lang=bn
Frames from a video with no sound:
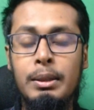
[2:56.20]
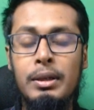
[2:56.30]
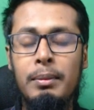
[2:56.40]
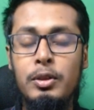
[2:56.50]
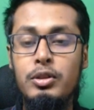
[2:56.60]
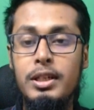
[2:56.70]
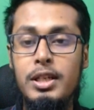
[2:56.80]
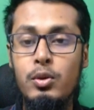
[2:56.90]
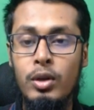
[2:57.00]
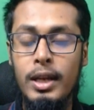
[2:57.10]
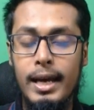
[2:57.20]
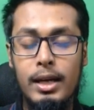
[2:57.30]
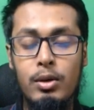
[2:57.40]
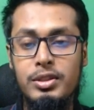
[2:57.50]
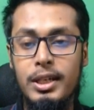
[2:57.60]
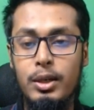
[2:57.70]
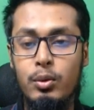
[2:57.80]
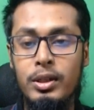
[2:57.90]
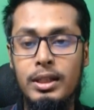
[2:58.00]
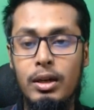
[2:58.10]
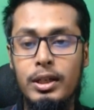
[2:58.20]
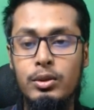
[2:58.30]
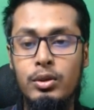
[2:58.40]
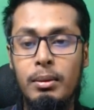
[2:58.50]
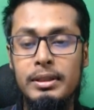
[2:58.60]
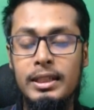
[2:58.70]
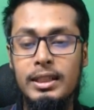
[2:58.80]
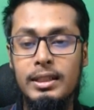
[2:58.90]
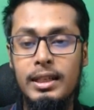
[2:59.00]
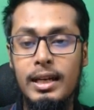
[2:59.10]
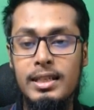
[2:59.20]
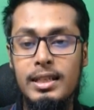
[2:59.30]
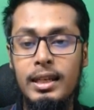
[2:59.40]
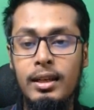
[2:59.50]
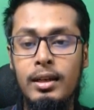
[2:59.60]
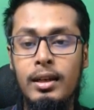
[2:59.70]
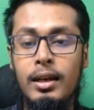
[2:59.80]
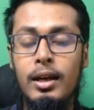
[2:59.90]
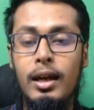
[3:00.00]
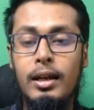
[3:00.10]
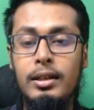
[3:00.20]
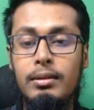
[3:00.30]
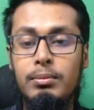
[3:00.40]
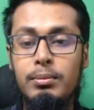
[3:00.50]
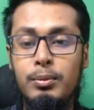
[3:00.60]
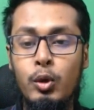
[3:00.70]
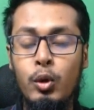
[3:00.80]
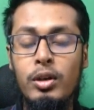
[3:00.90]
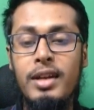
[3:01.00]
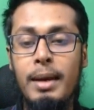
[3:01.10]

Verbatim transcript: যেমন আমরা যদি একটি গুগল অ্যাকাউন্ট ক্রিয়েট করি তাহলে কিন্তু আমাদের সাথে কাছে একটি গুগল